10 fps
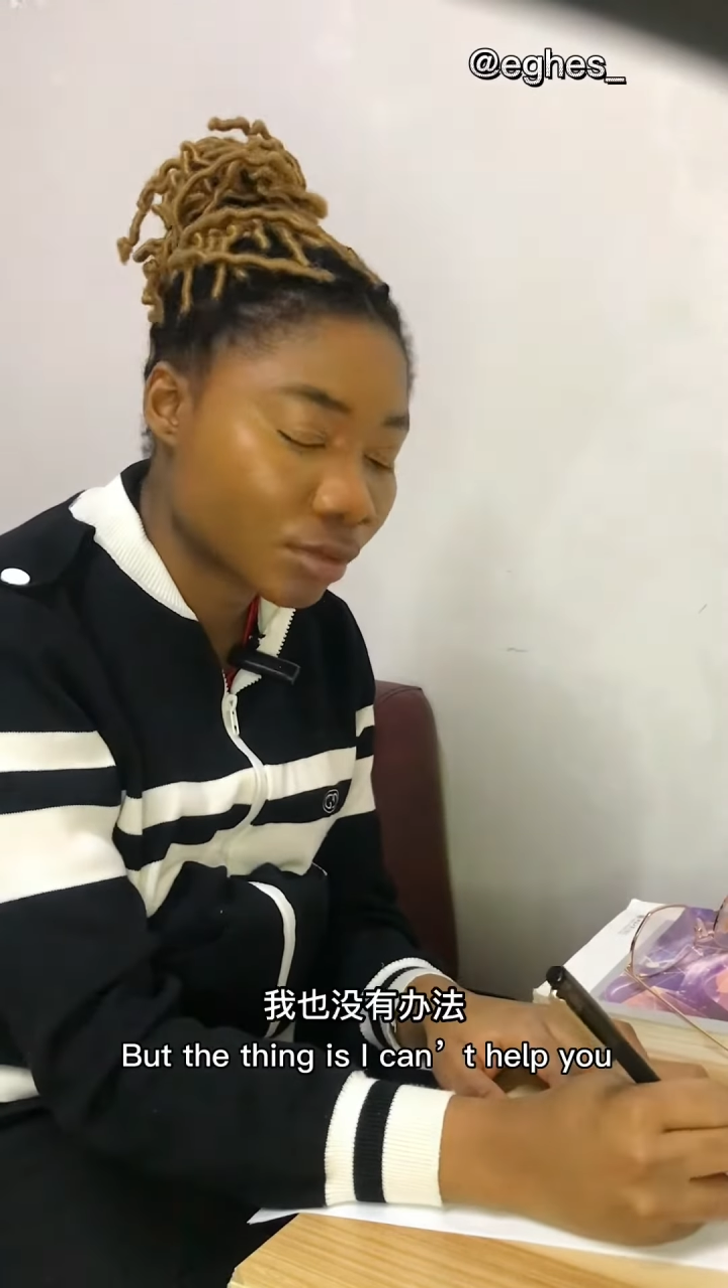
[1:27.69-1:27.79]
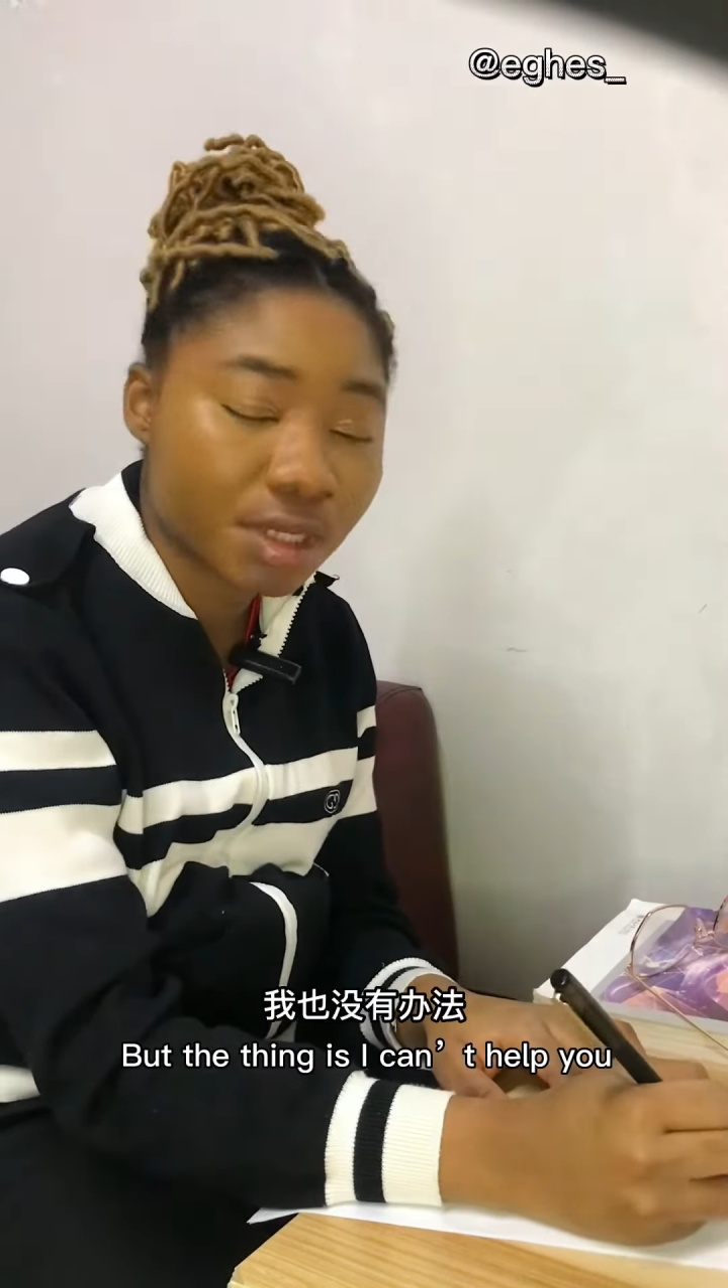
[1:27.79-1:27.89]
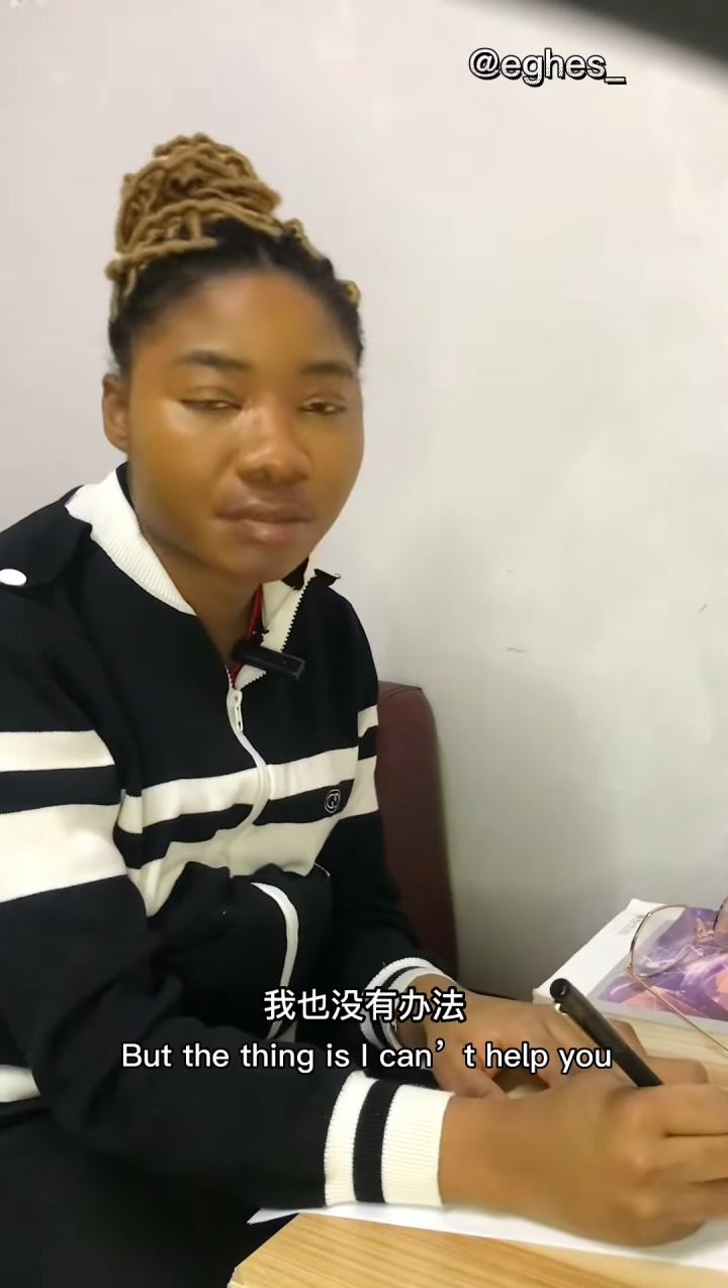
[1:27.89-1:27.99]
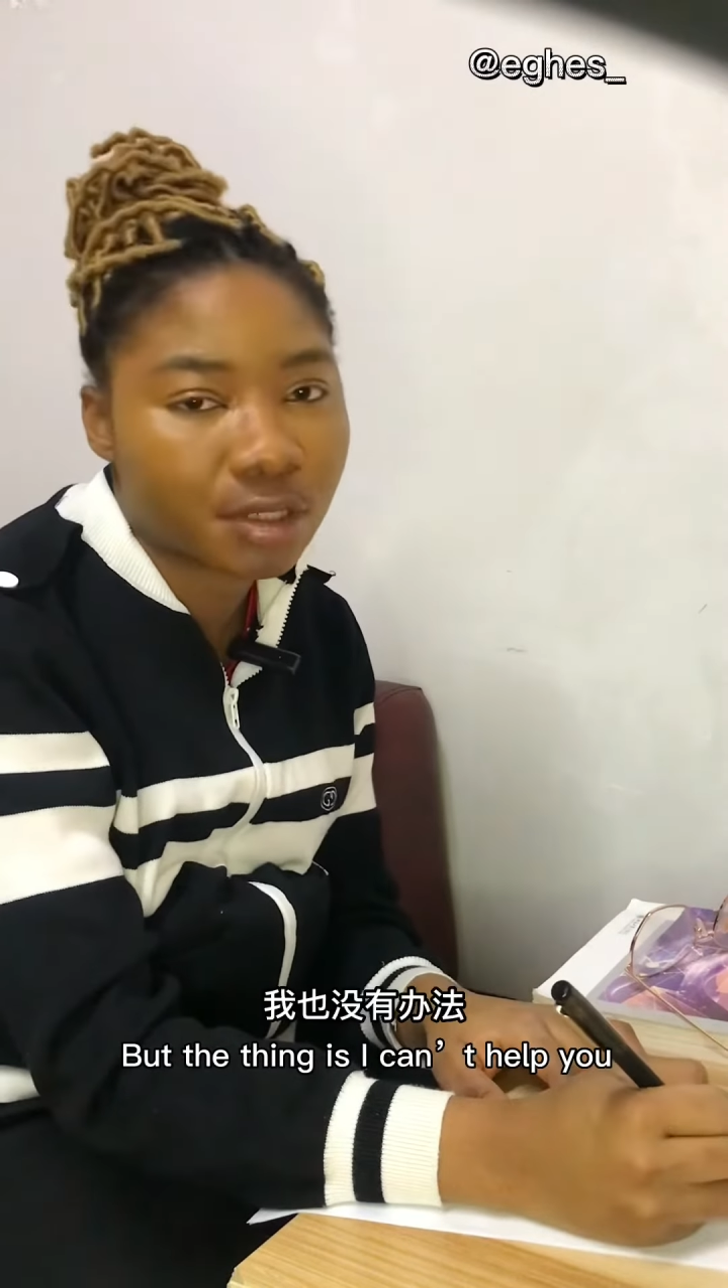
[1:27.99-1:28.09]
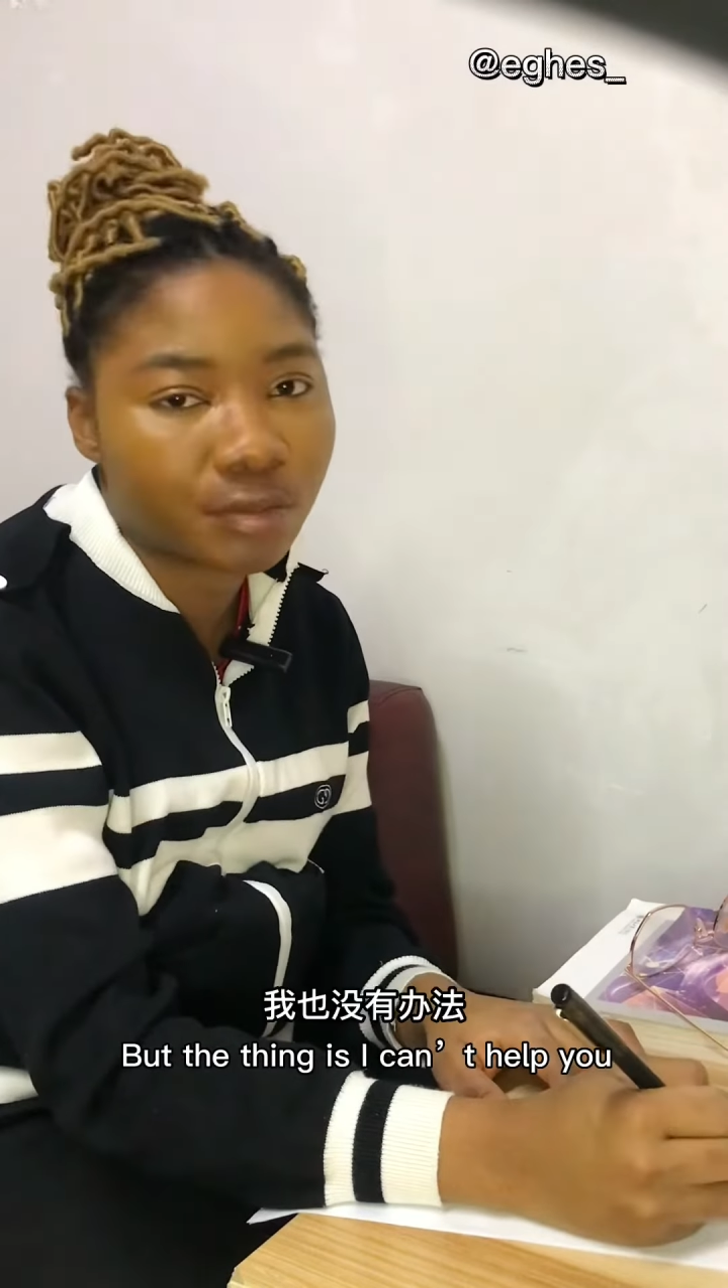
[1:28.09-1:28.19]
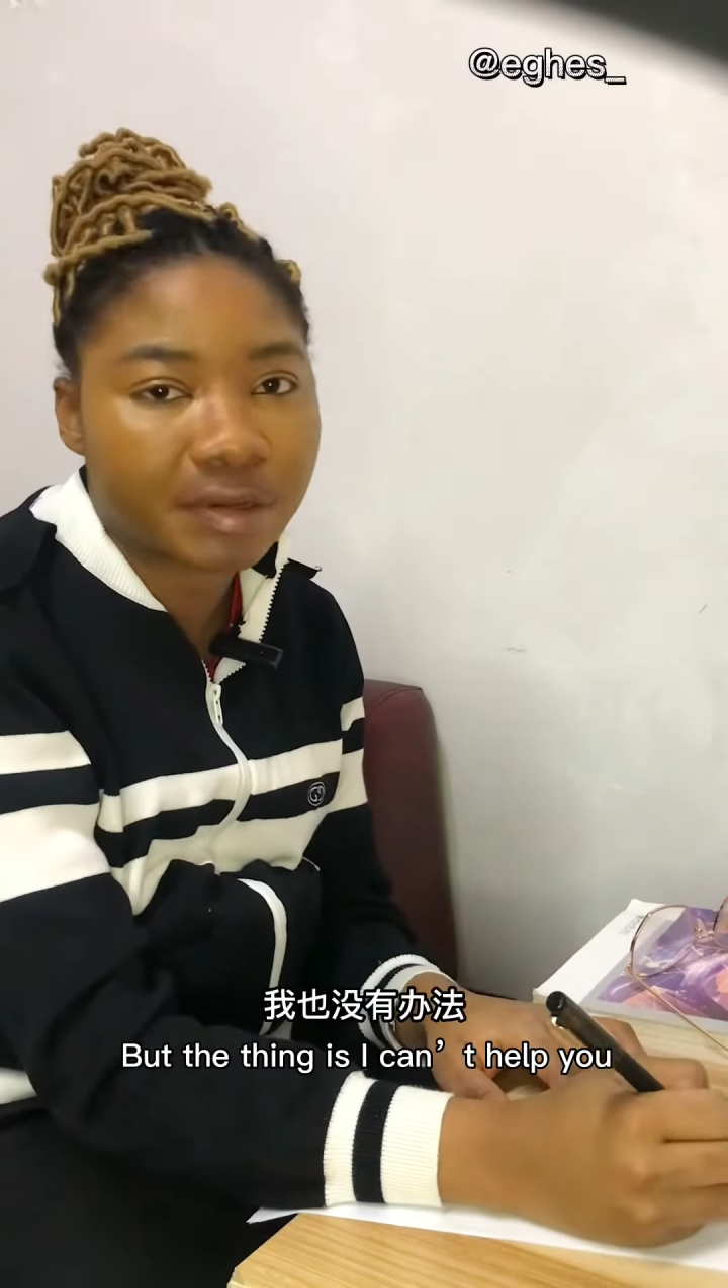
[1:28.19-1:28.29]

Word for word: 我也没有